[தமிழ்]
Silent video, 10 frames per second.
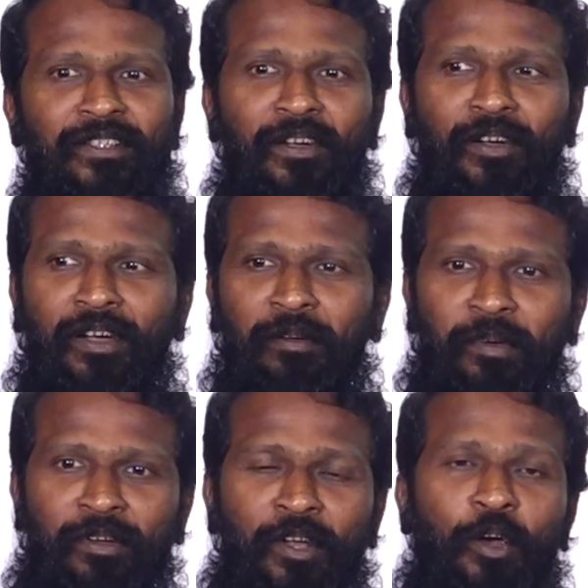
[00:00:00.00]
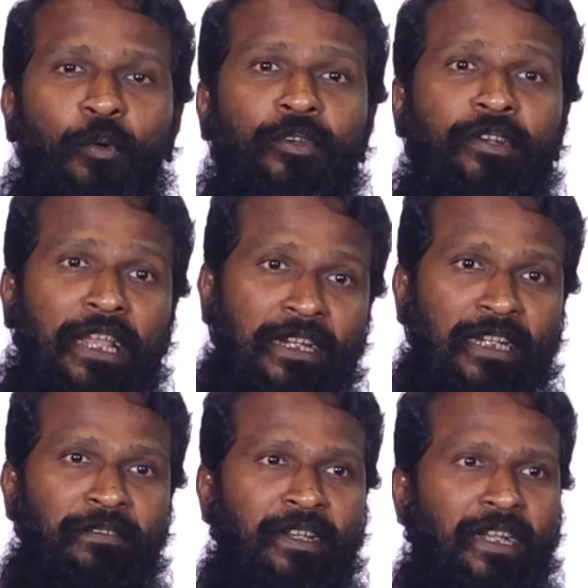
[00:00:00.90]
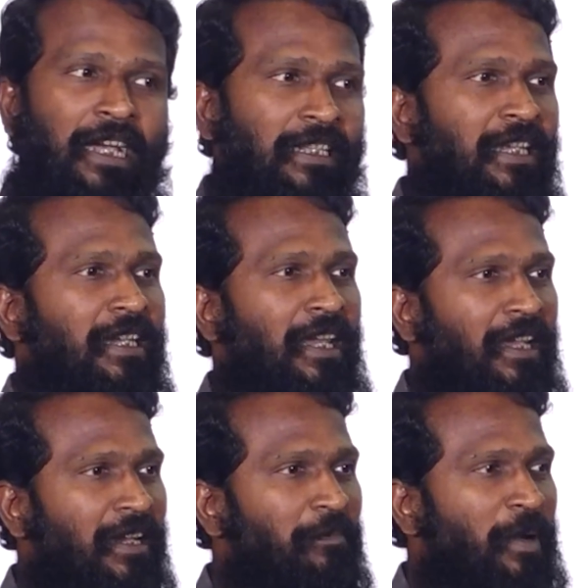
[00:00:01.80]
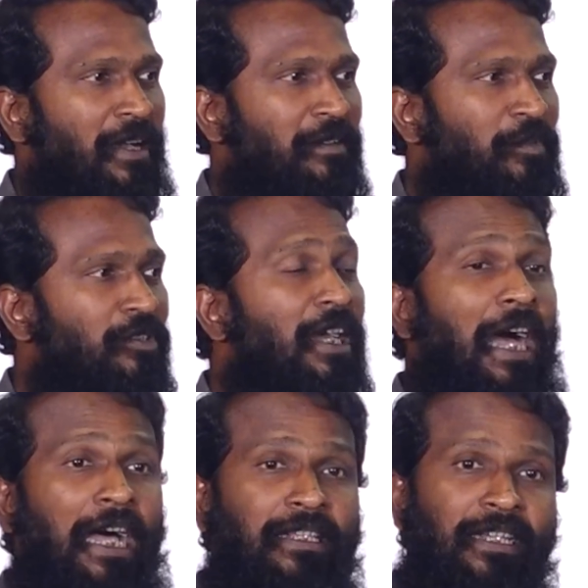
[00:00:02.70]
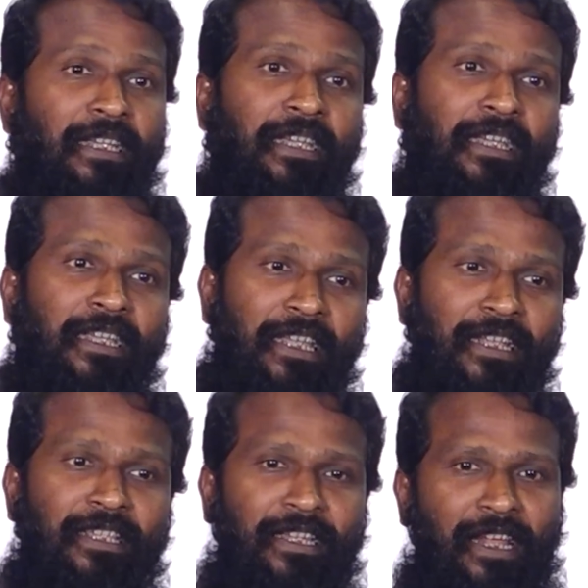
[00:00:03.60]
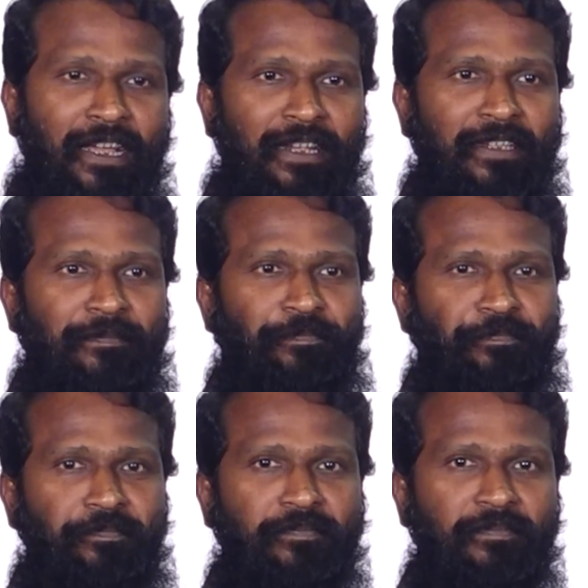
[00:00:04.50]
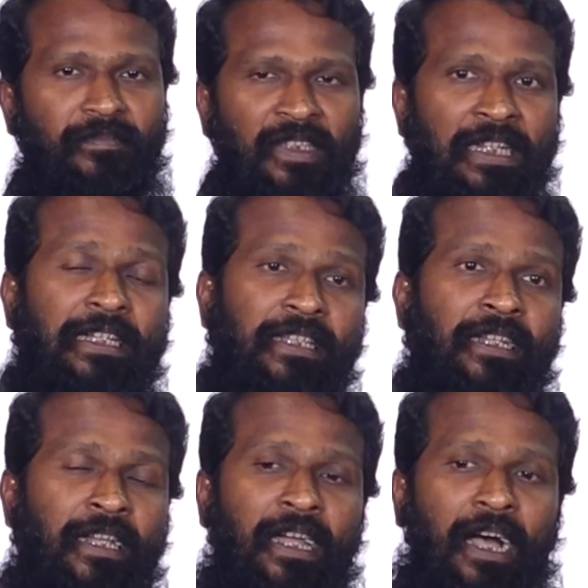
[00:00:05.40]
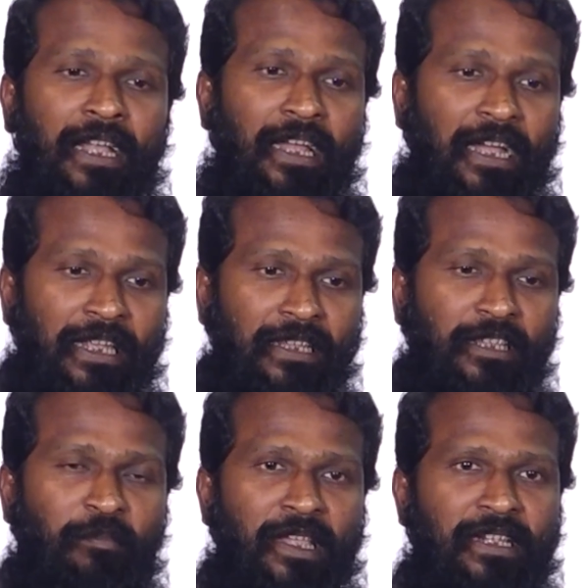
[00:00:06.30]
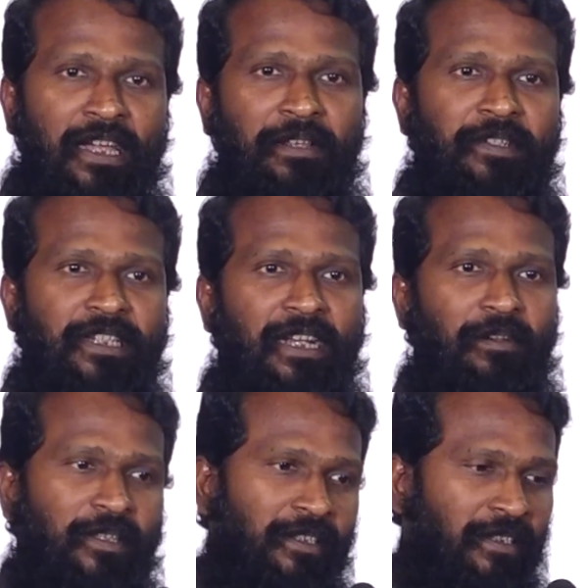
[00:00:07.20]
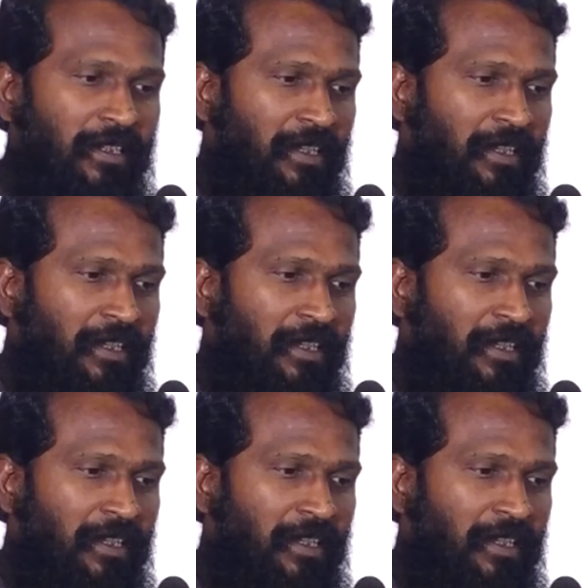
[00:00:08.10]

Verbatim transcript: ஸோ அப்போது ஒரு நல்லவனை கதை நாயகனாக பார்க்கும்போது அதை ஏற்றுக்கிறாங்கல்ல ஐ திங்க் இந்த மாதிரியான விஷயங்கள் வந்து